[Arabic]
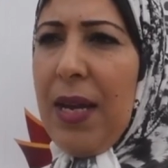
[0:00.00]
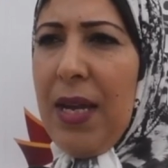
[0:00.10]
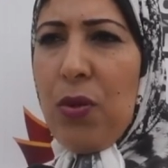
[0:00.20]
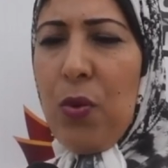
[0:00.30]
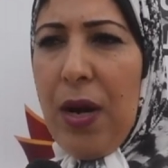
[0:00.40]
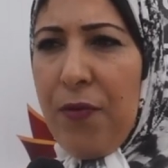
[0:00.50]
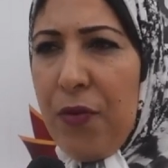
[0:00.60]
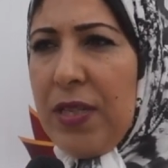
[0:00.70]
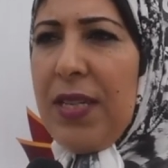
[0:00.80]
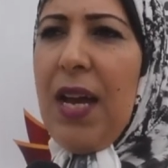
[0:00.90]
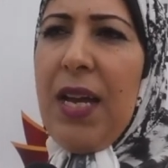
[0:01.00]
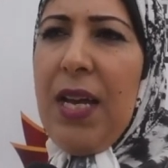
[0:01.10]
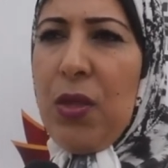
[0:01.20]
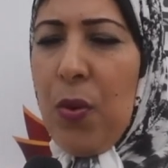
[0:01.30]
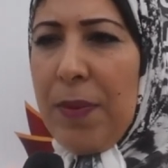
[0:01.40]
كيعطوها فرصه
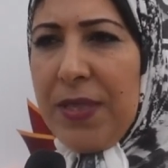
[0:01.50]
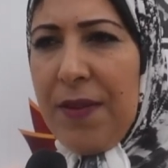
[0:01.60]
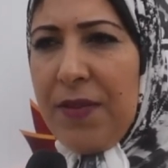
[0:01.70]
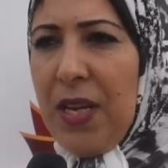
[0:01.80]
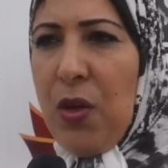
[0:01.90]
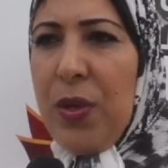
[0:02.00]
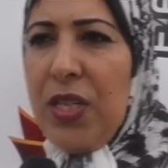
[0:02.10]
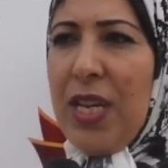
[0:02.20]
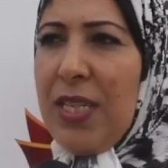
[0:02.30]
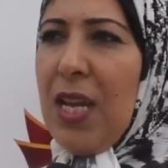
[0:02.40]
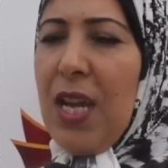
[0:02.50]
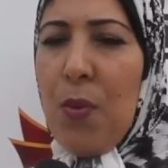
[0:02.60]
كيعطوها بزاف ديال الحويجات